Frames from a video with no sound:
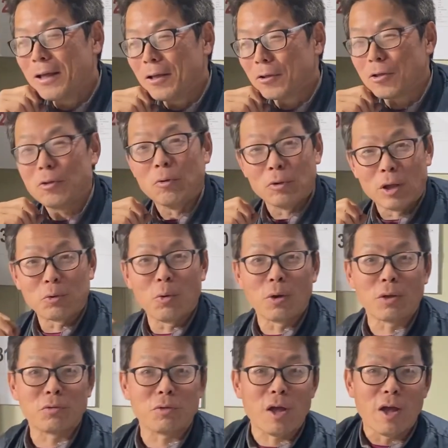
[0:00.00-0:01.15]
昨日な凍
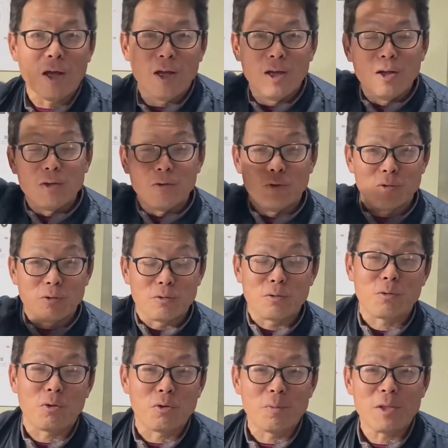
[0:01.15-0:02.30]
結で通
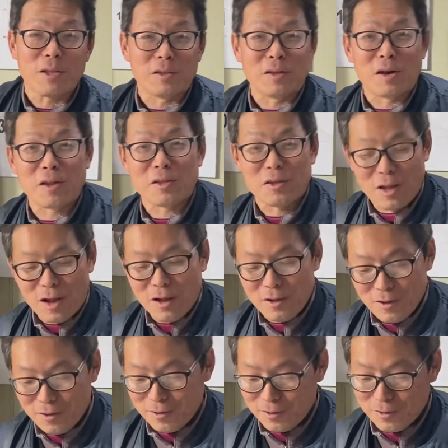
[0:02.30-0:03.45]
行止めになってたらしいな
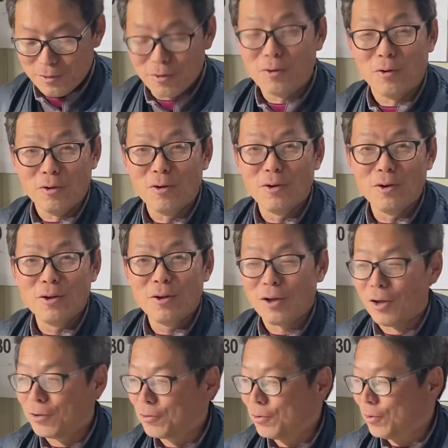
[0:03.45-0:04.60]
あそう、うん、
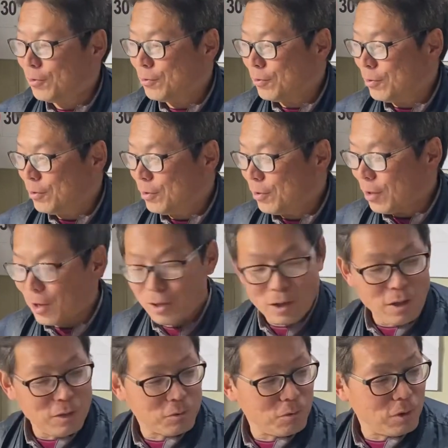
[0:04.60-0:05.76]
あのあっち
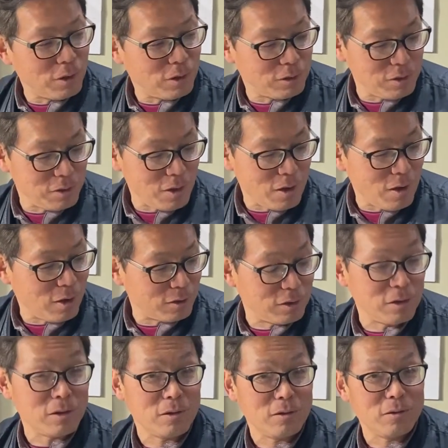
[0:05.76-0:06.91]
配送が全然あかんかった
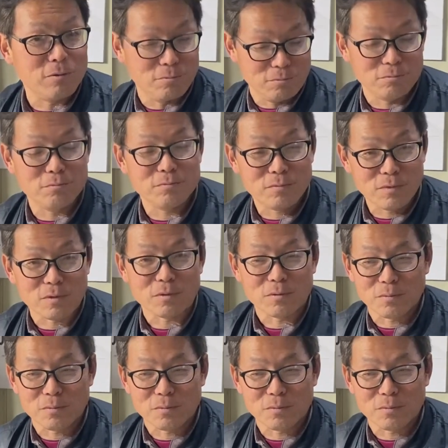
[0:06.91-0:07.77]
あそうそうそうそうそう、うん